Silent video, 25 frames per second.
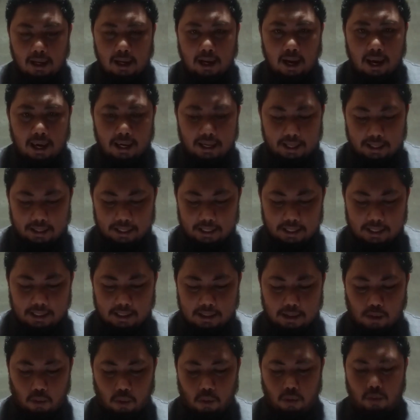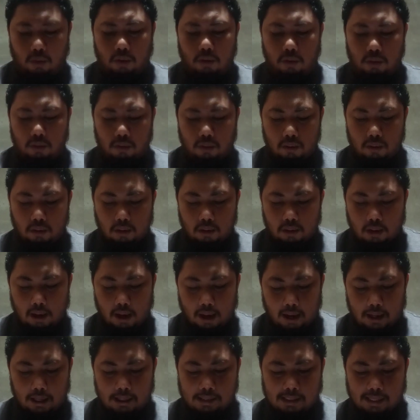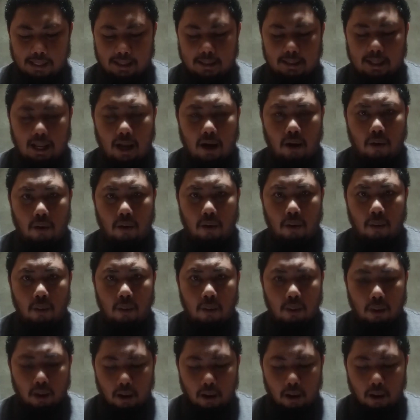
kay Kristo ang isang tao,